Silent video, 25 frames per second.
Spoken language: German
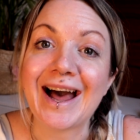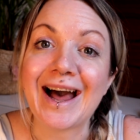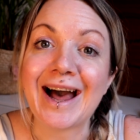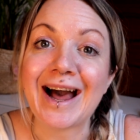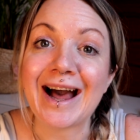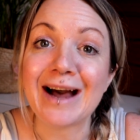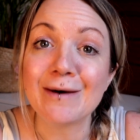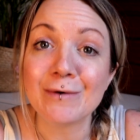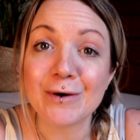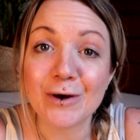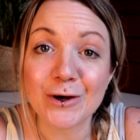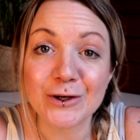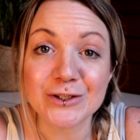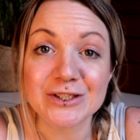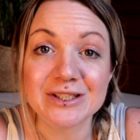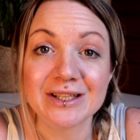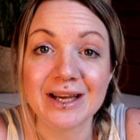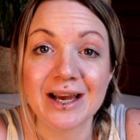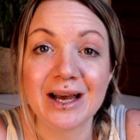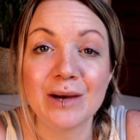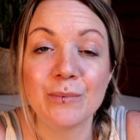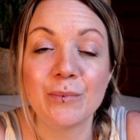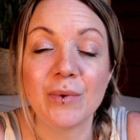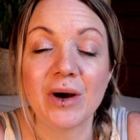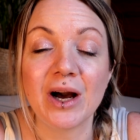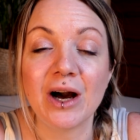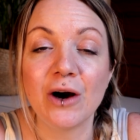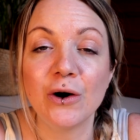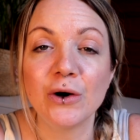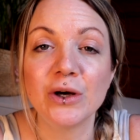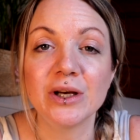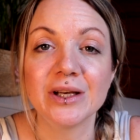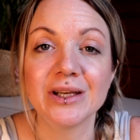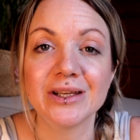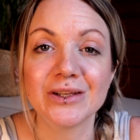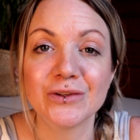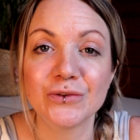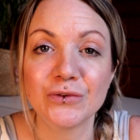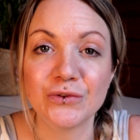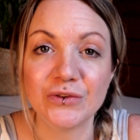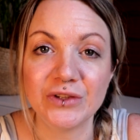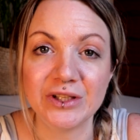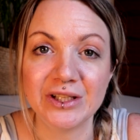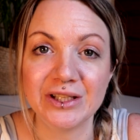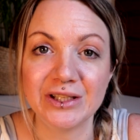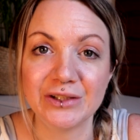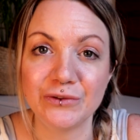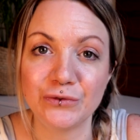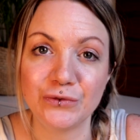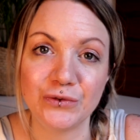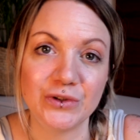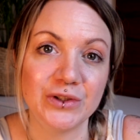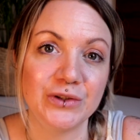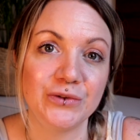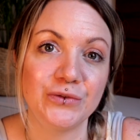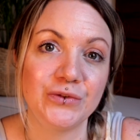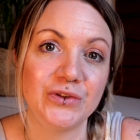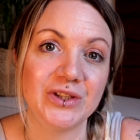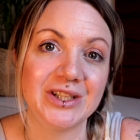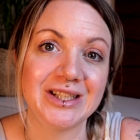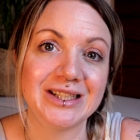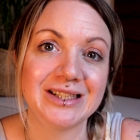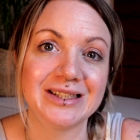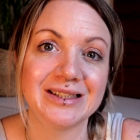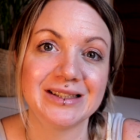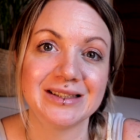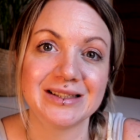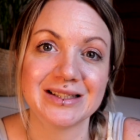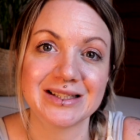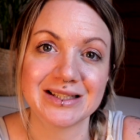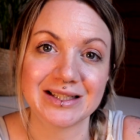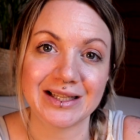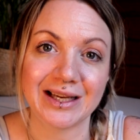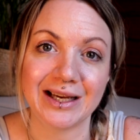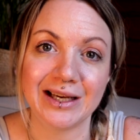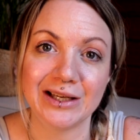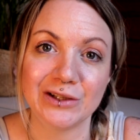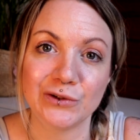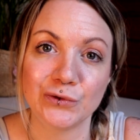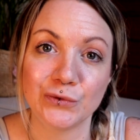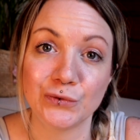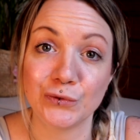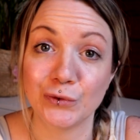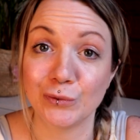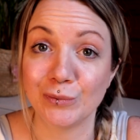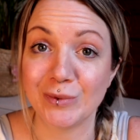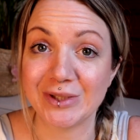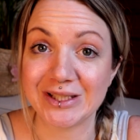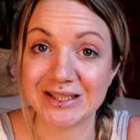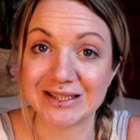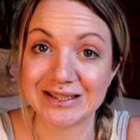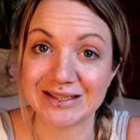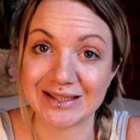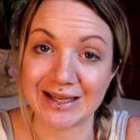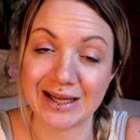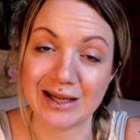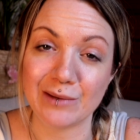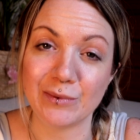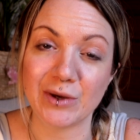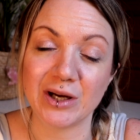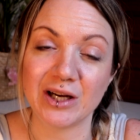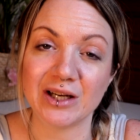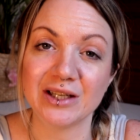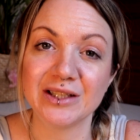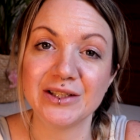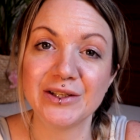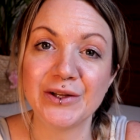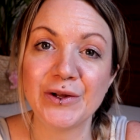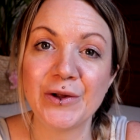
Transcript: Aber auch da brauche ich viel, viel, viel Zeit für mich selber.